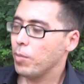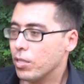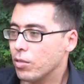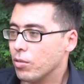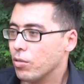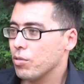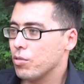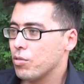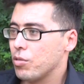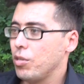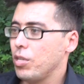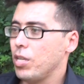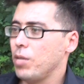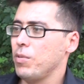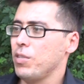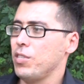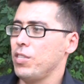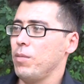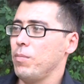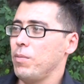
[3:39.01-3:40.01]
Ben de onu
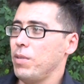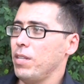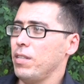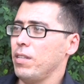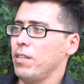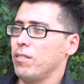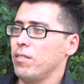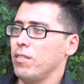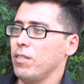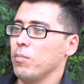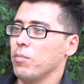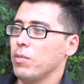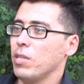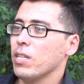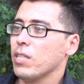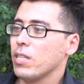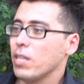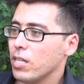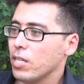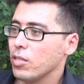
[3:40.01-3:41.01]
söylemeyeceğimi
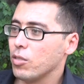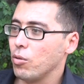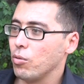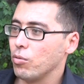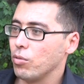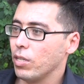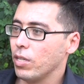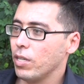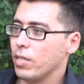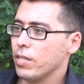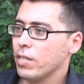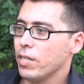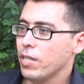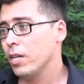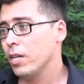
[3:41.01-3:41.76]
reddettiğimde yine dövdüler.